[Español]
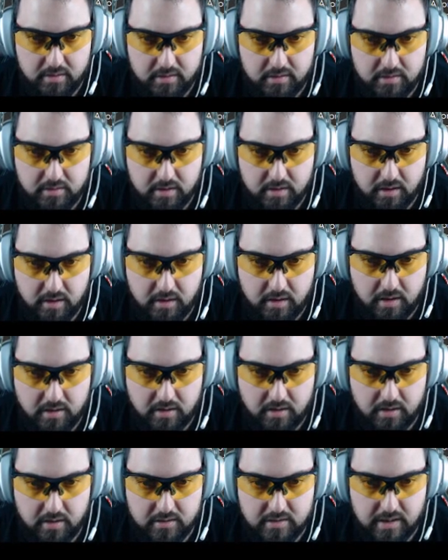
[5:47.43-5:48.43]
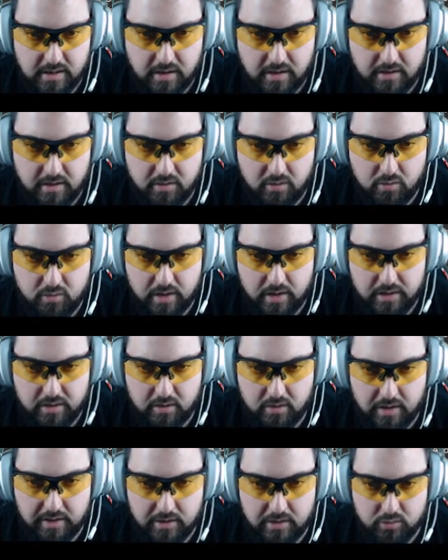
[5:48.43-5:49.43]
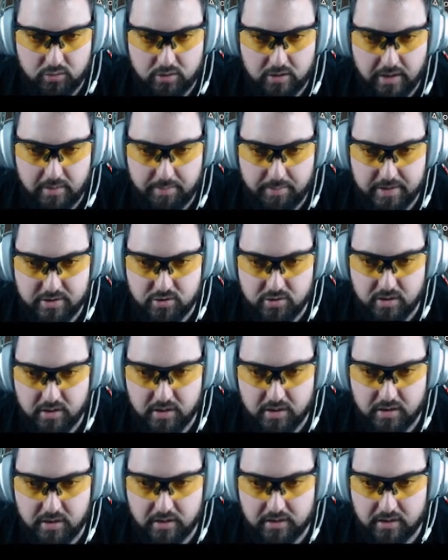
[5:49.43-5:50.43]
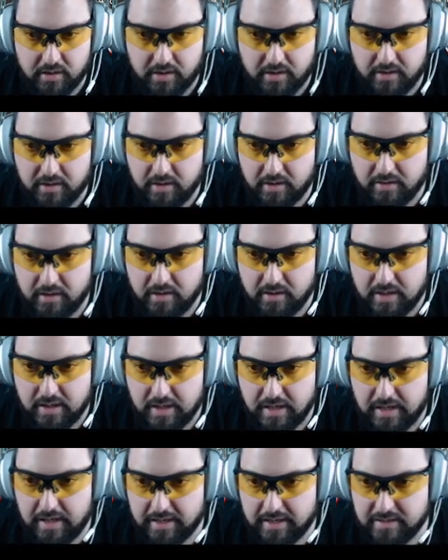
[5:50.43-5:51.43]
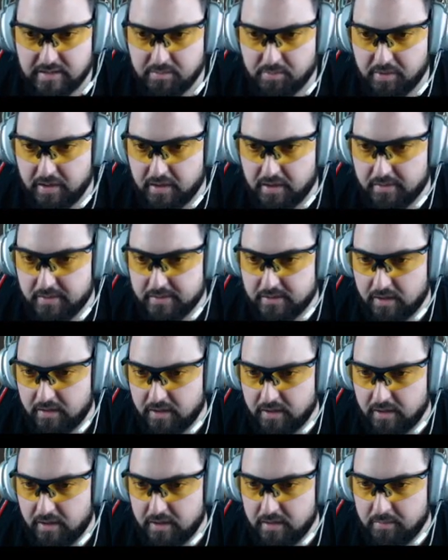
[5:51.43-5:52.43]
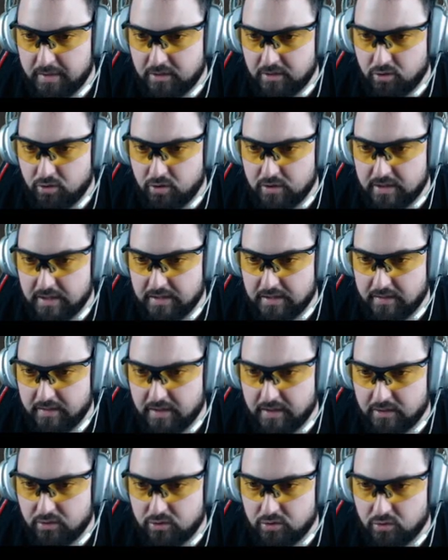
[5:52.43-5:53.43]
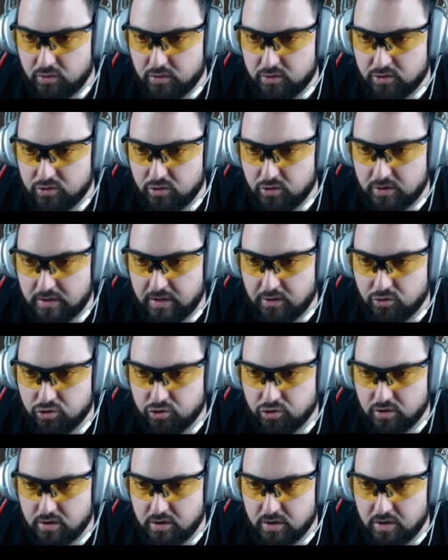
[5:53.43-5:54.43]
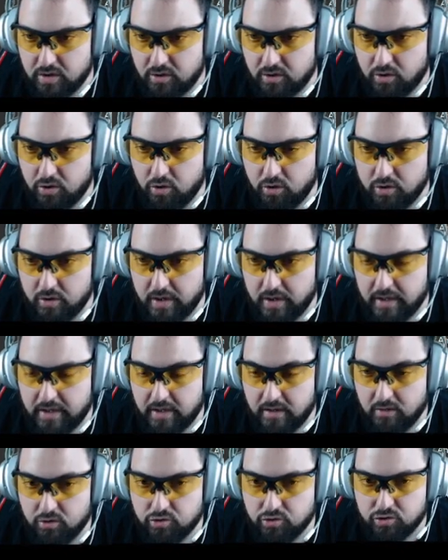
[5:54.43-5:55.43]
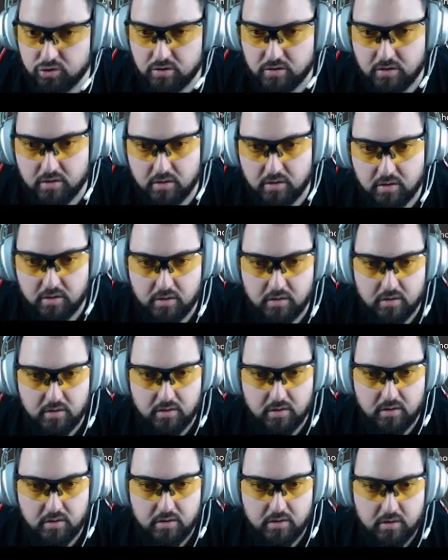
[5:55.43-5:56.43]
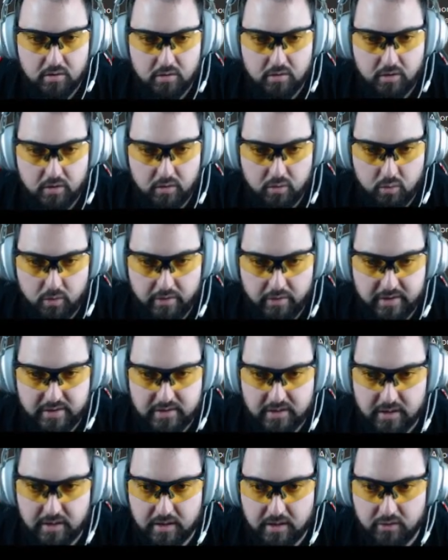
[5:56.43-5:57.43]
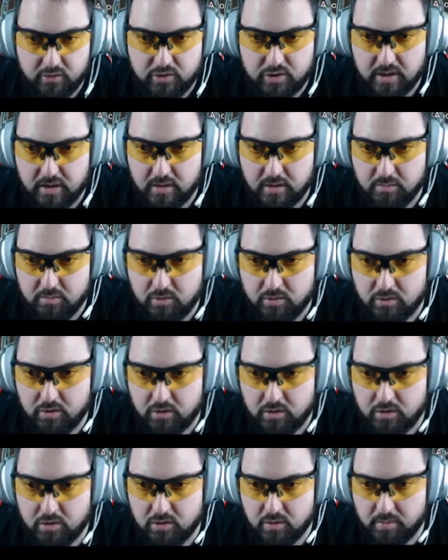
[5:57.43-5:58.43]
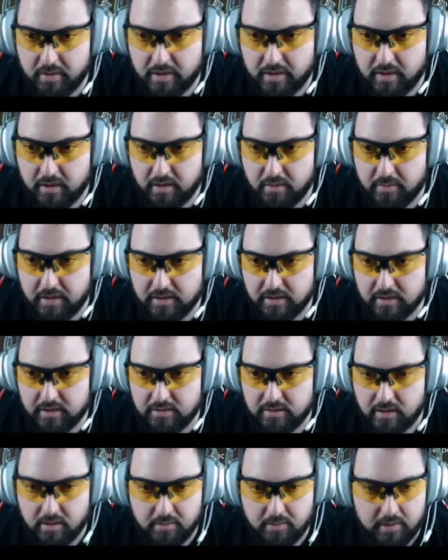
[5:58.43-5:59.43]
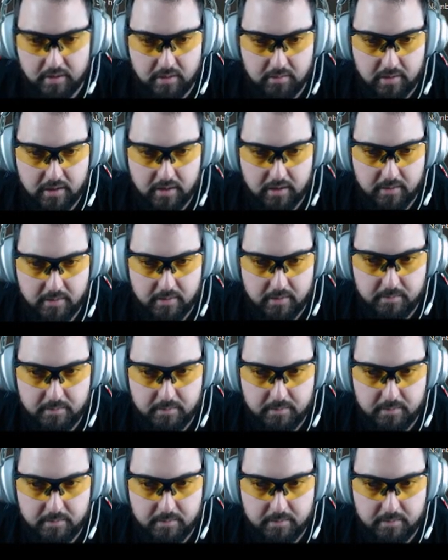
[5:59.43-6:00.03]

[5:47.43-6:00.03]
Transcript: Se, ha añadido una ciudad neutral, personaje en la tierra de nadie, en la que se puede reabastecer alimento y atender a soldados o heridos. Cuando los jugadores están cargándose en el mundo, no podrán recibir ataques de rebeldes, vale.